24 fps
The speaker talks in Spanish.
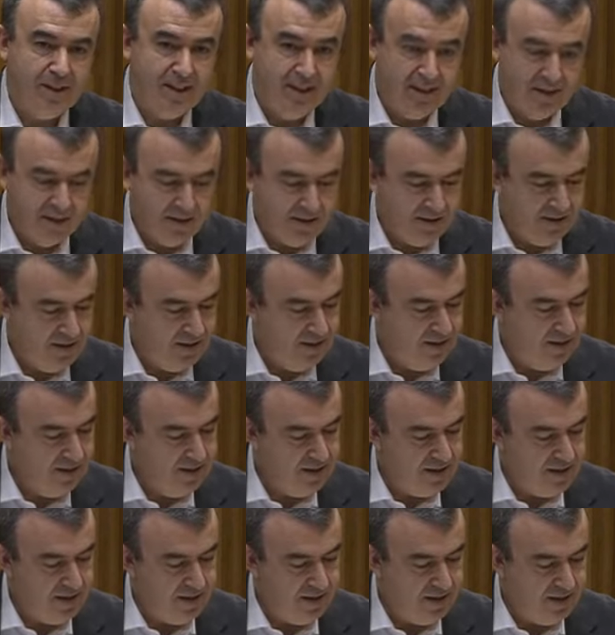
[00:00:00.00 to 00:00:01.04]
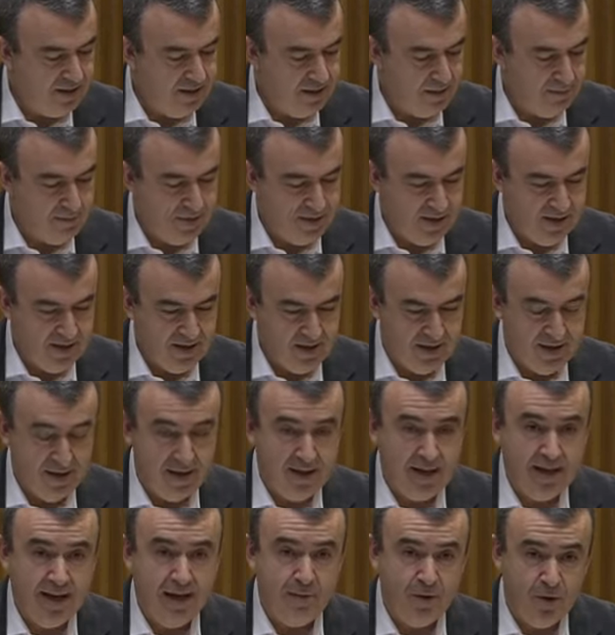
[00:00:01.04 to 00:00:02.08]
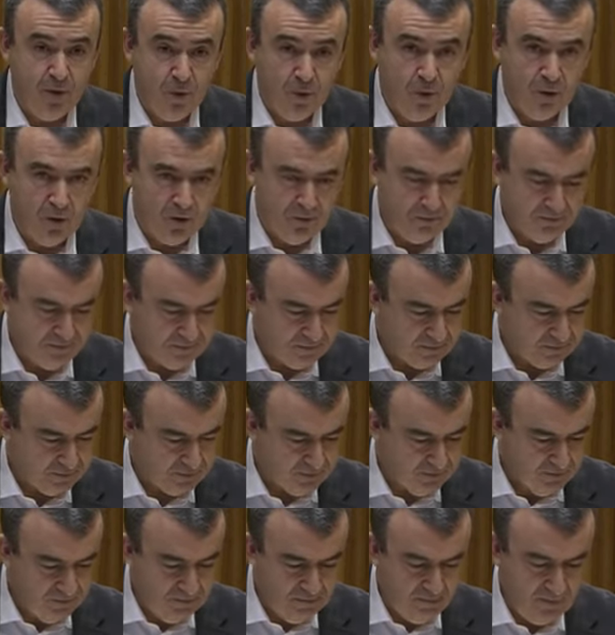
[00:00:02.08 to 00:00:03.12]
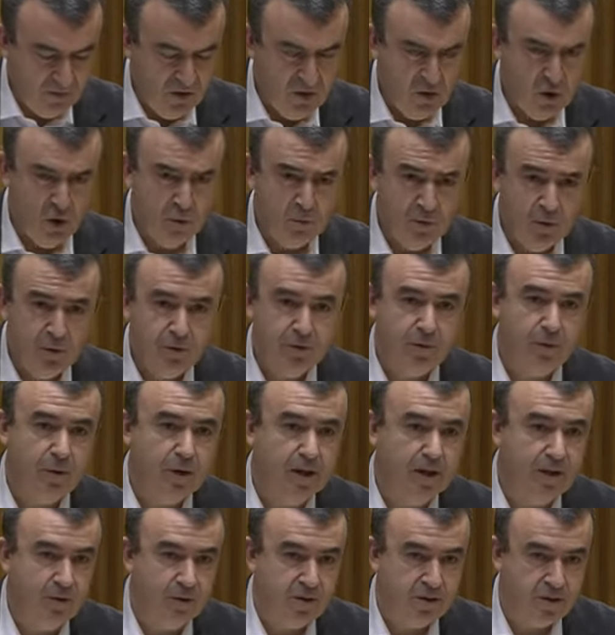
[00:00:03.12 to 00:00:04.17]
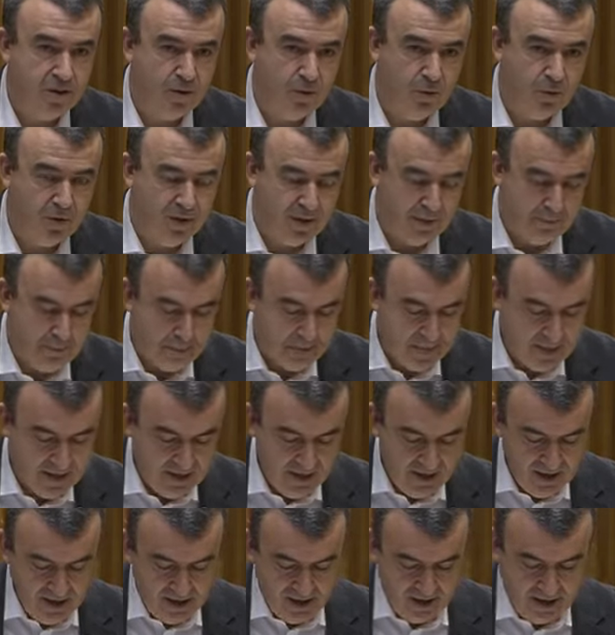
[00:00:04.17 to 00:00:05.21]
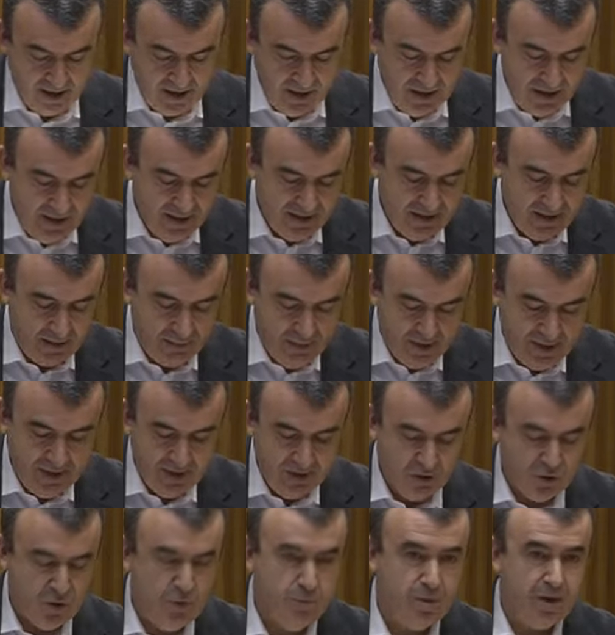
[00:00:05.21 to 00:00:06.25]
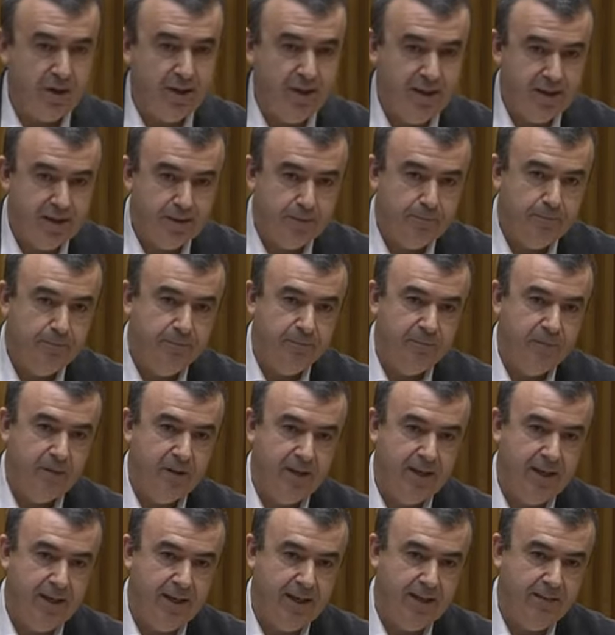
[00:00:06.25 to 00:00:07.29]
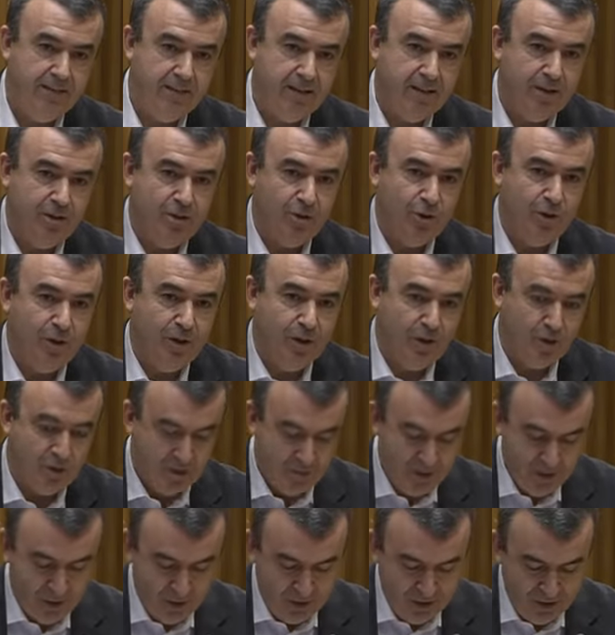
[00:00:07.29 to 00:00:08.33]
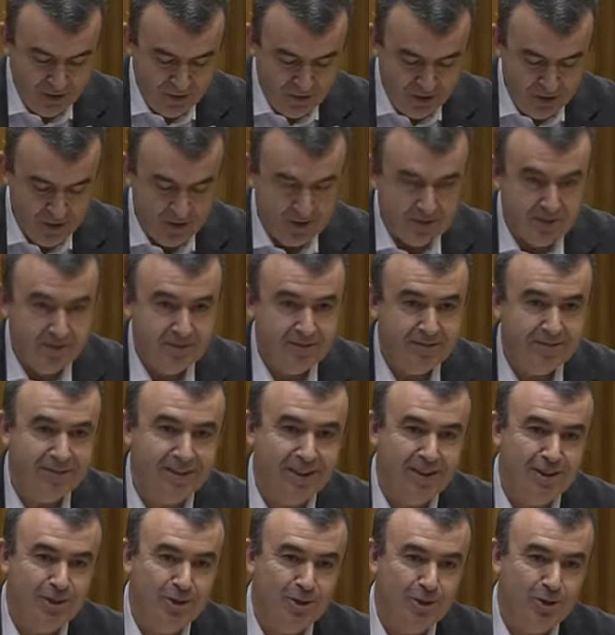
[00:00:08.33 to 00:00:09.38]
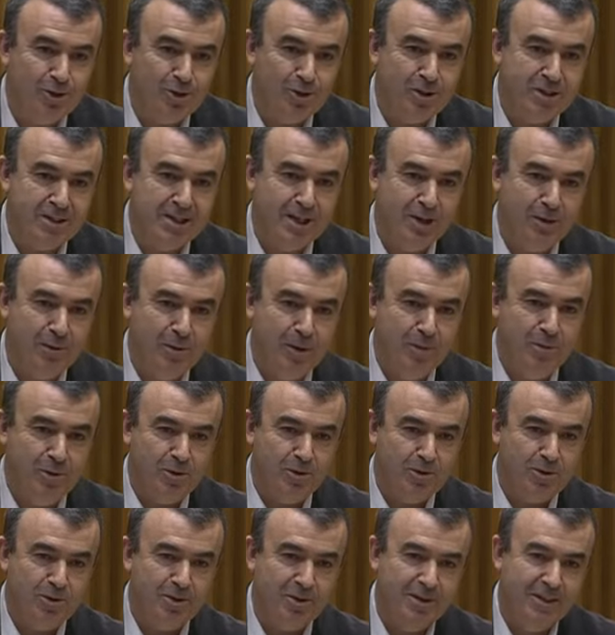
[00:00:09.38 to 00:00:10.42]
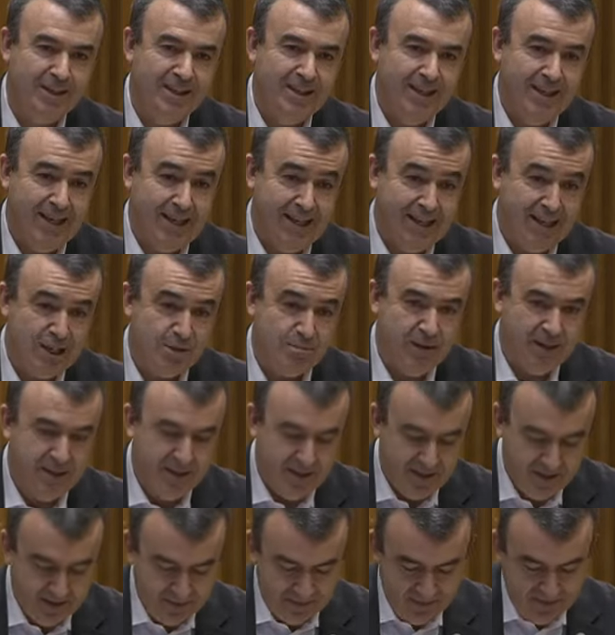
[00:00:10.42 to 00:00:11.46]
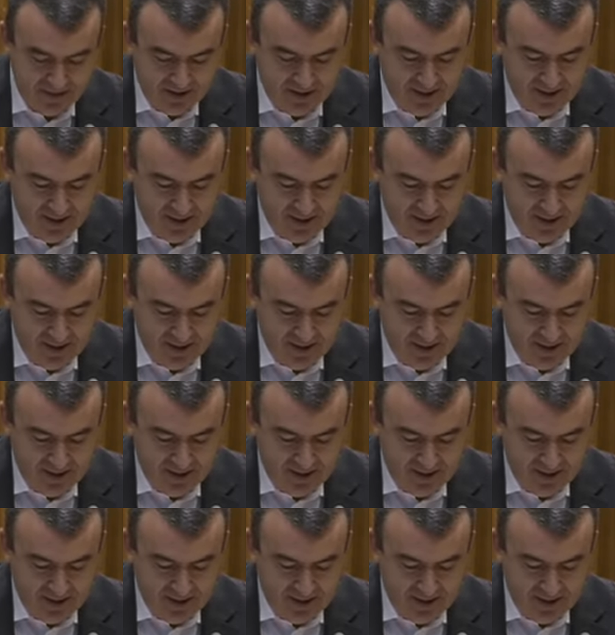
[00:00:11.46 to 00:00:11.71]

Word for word: evitar sentirme a menudo como un ciudadano de segunda. Y también quiero subrayar que dentro de los de mi condición, dentro de los que escribimos en España